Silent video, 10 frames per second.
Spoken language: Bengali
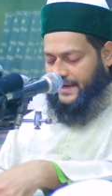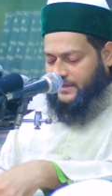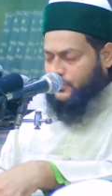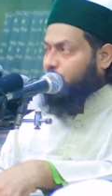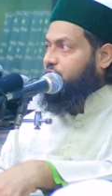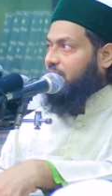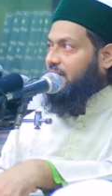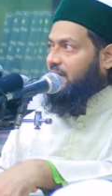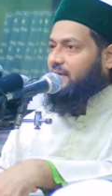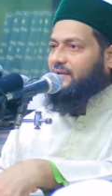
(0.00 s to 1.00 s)
একটি হচ্ছে
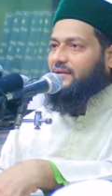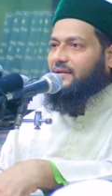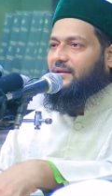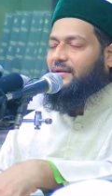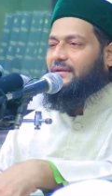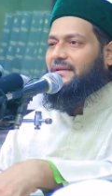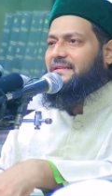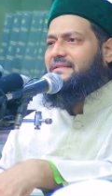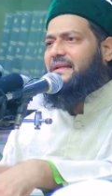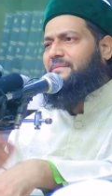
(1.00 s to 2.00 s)

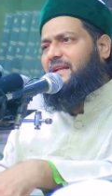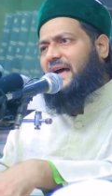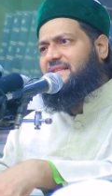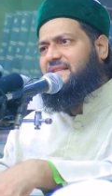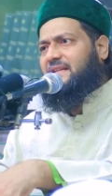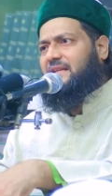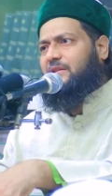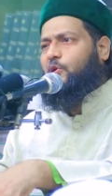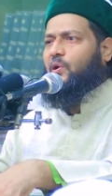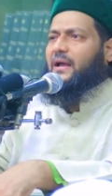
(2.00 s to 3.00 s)
ইসলামী রাজনীতি
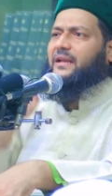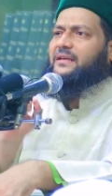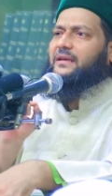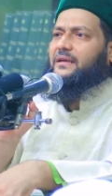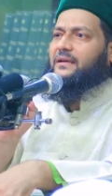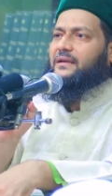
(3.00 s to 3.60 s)
দরকার কি